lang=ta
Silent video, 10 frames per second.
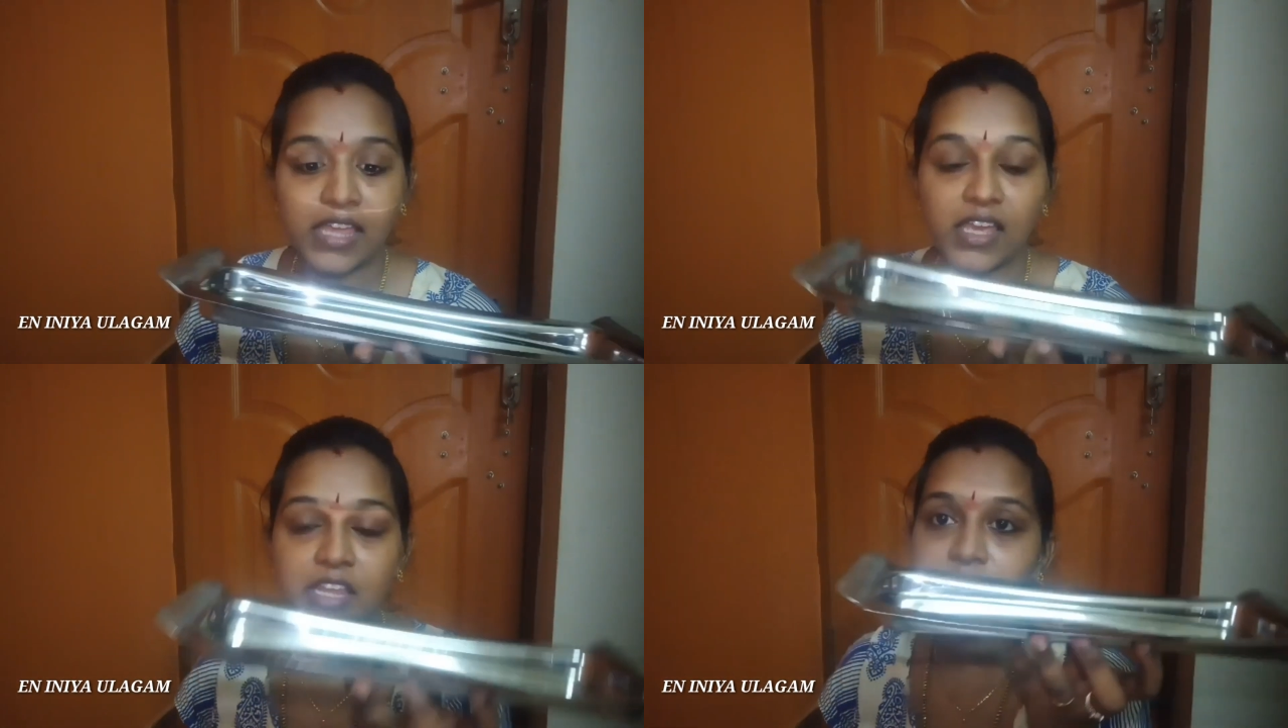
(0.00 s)

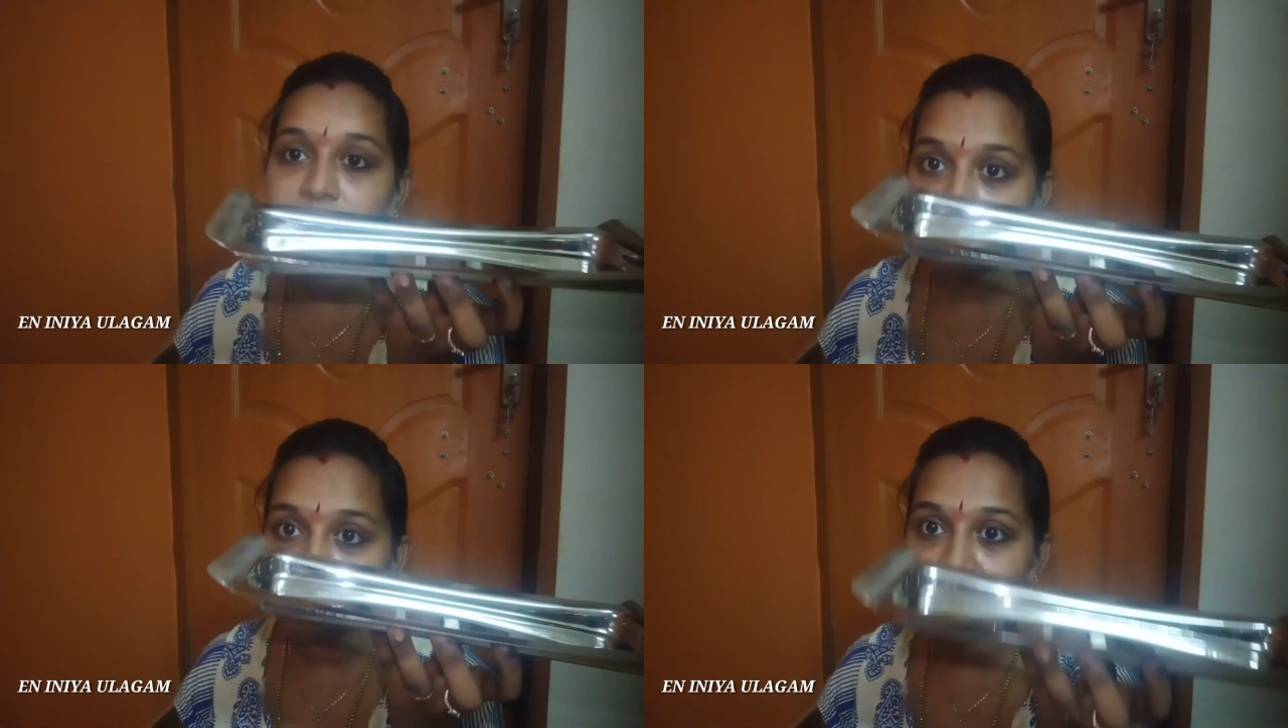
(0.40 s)
இது இது
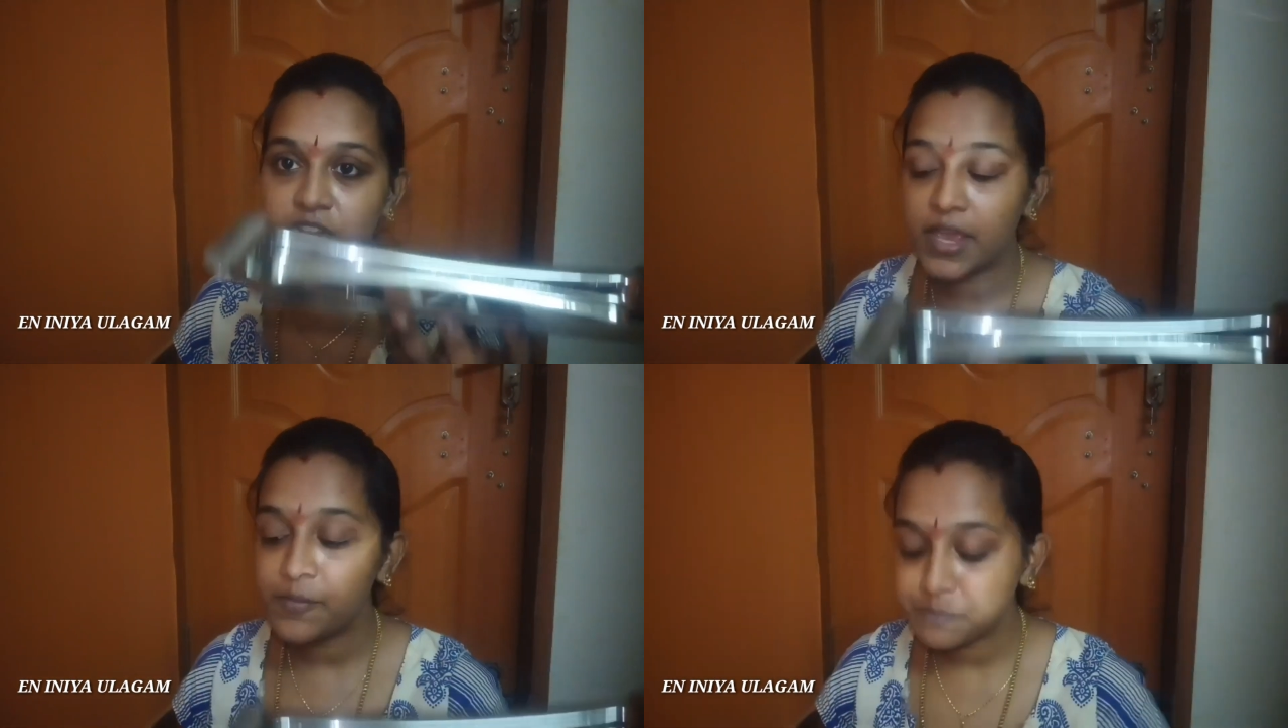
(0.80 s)
இந்த
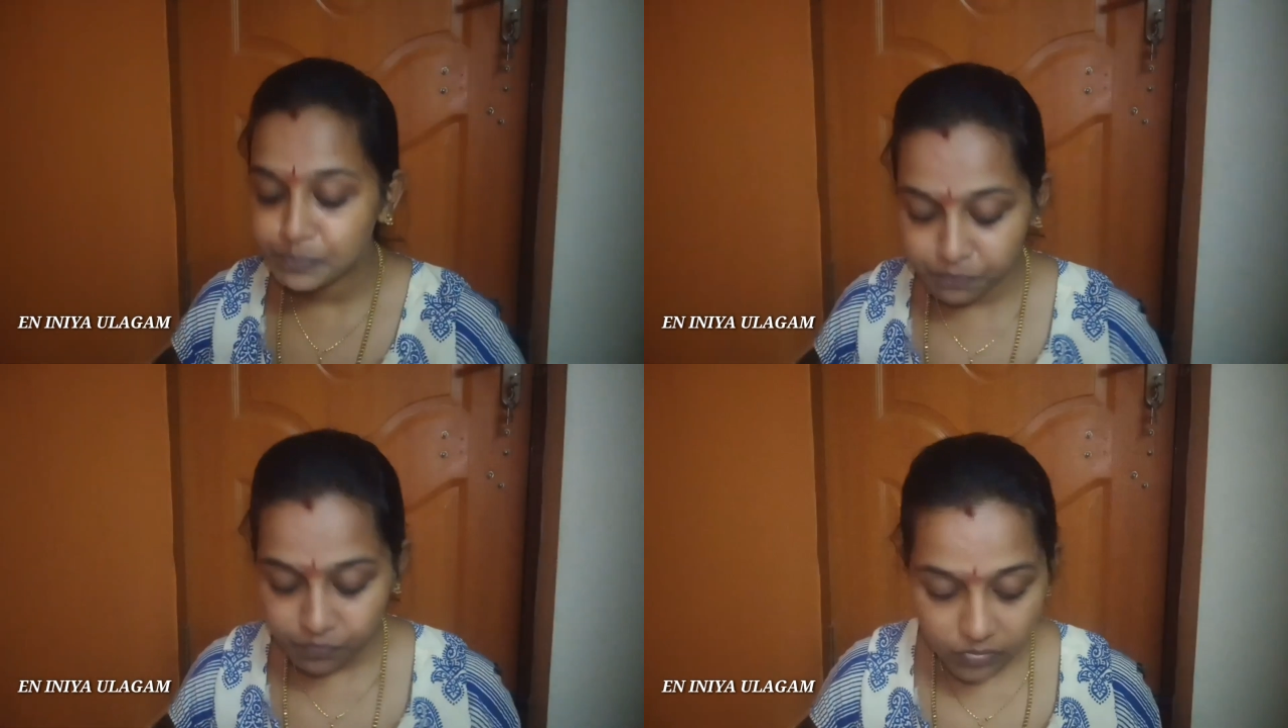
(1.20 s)
ட்ரே
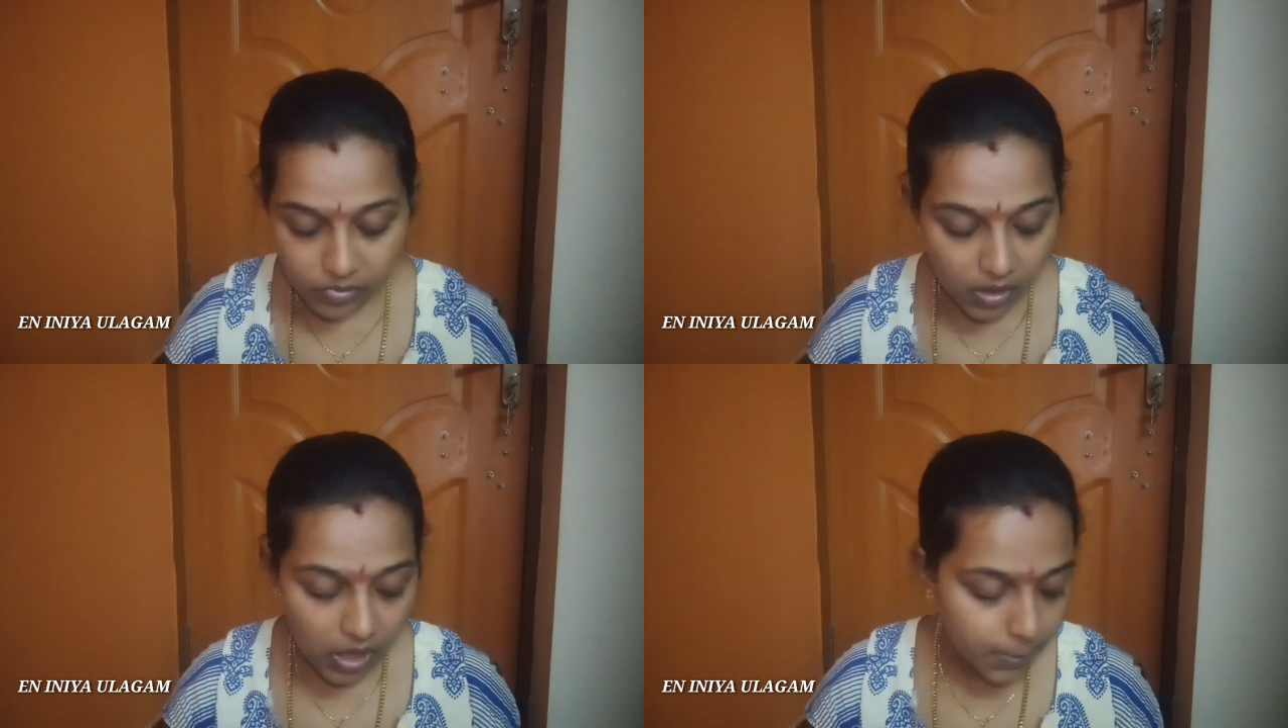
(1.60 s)

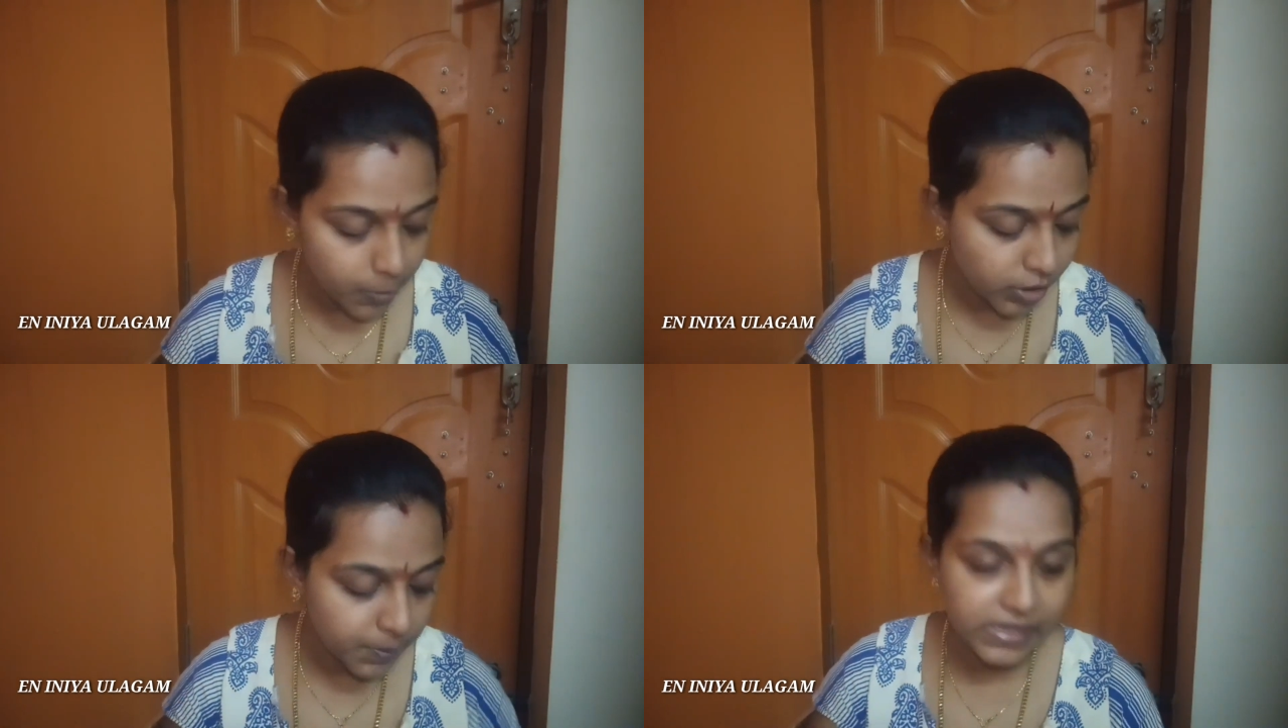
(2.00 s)

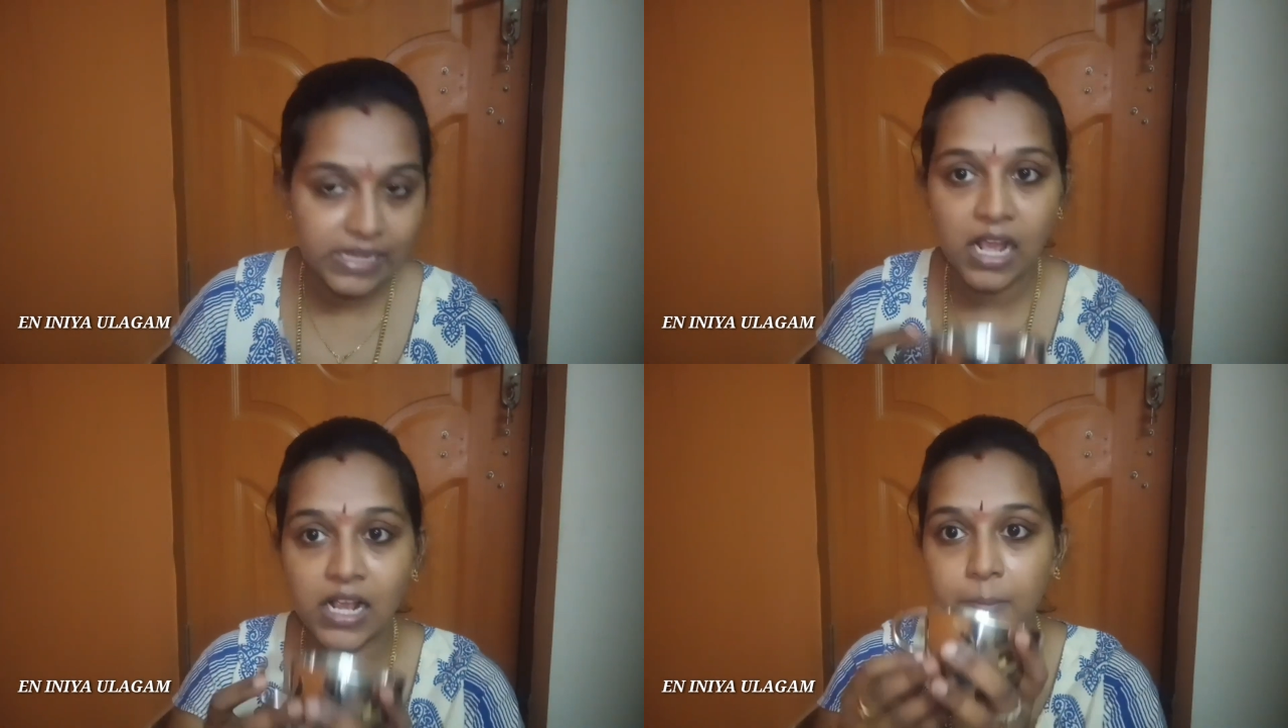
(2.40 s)
அப்புறம் வந்து
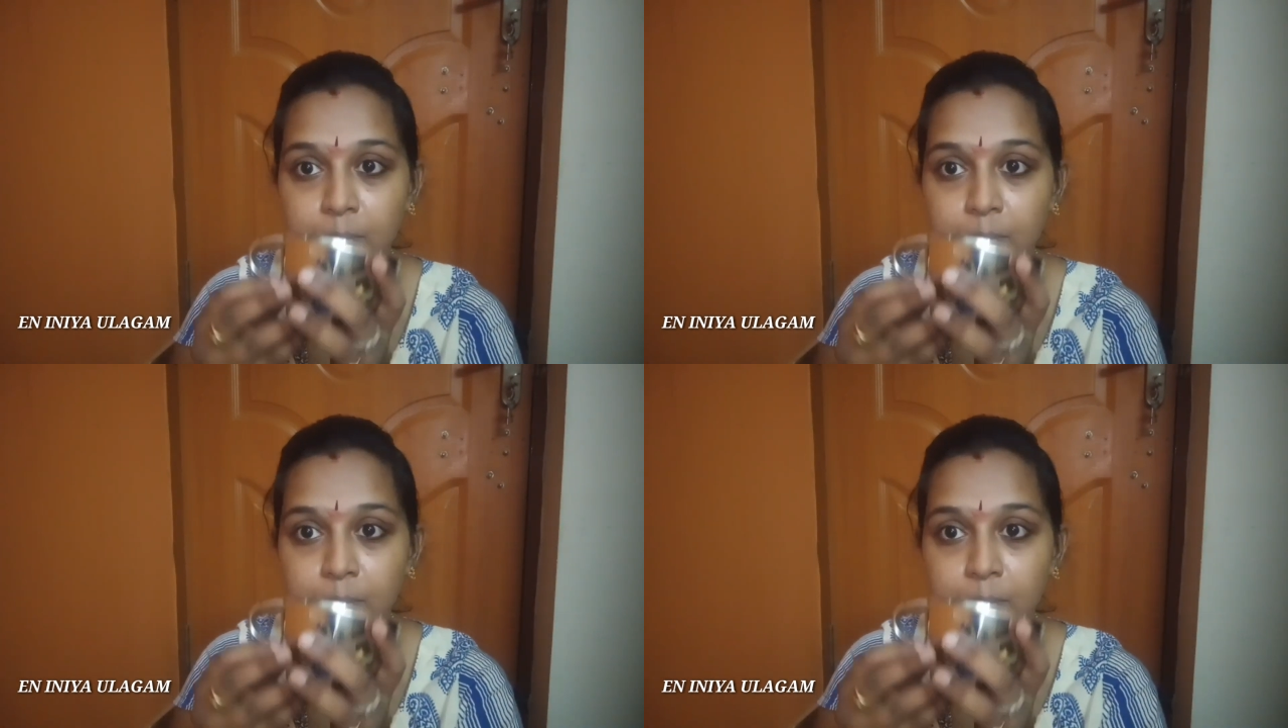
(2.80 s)
பார்த்தீங்கன்னா